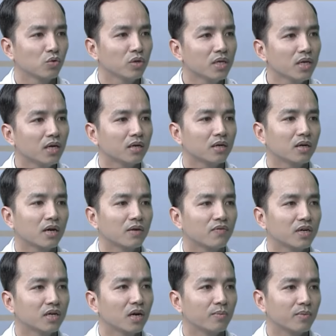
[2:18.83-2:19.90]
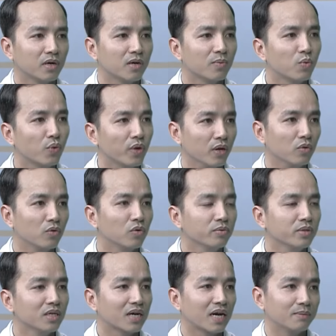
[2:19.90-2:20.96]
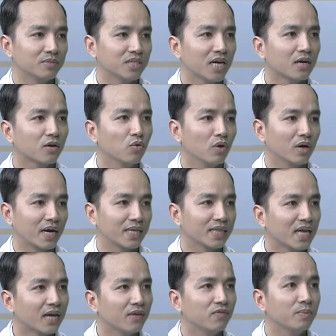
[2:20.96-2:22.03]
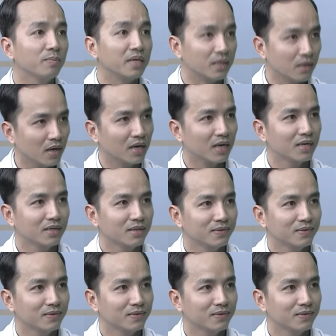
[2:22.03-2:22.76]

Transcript: tuy nhiên các vận động ở khớp khuỷu cũng như cảm giác của cánh tay vẫn bình thường